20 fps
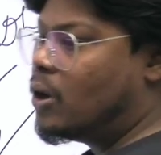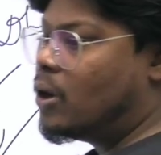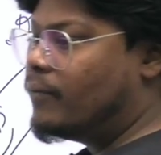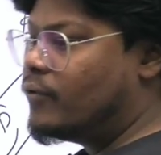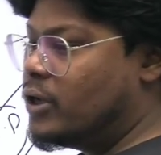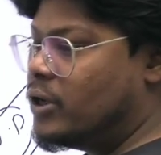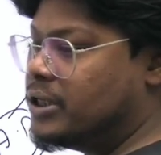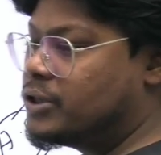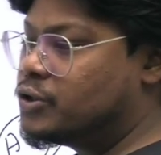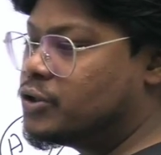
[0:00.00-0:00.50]

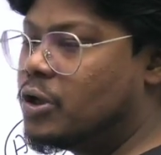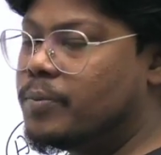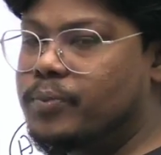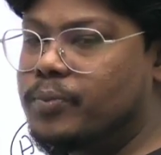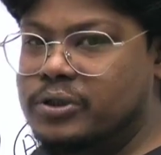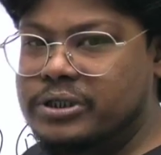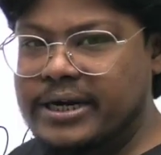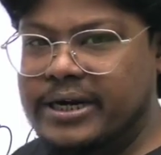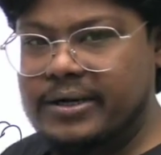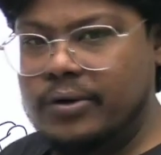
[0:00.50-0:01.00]
ঢবলেশ্বর
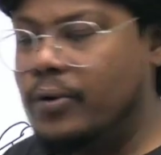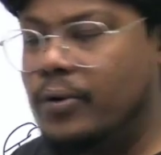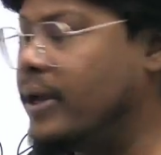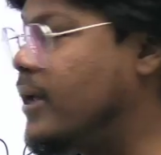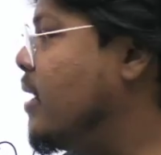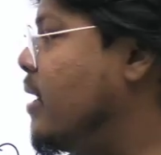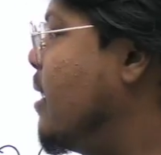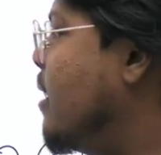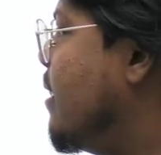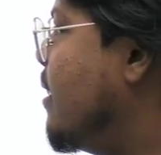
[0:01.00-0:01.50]
প্রজেক্ট ওকে
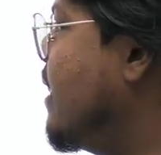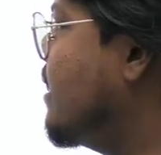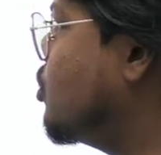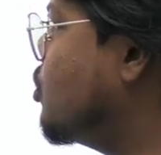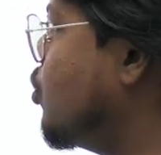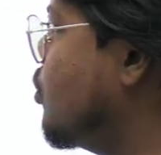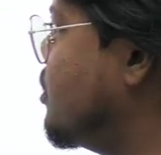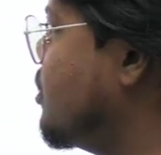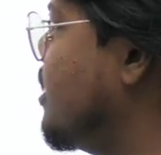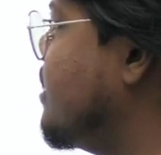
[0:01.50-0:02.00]
নেক্সট
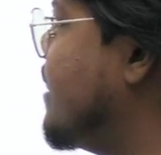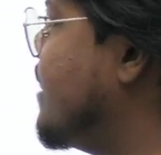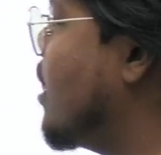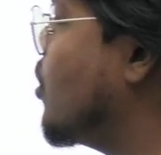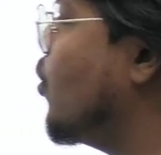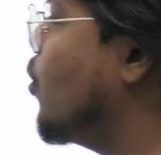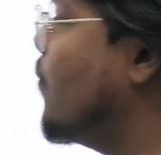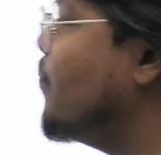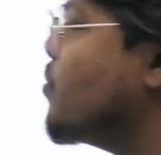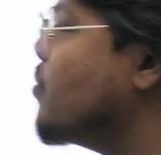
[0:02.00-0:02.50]
কোশ্চেন
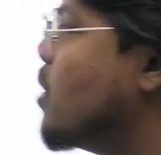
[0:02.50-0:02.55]
দেখো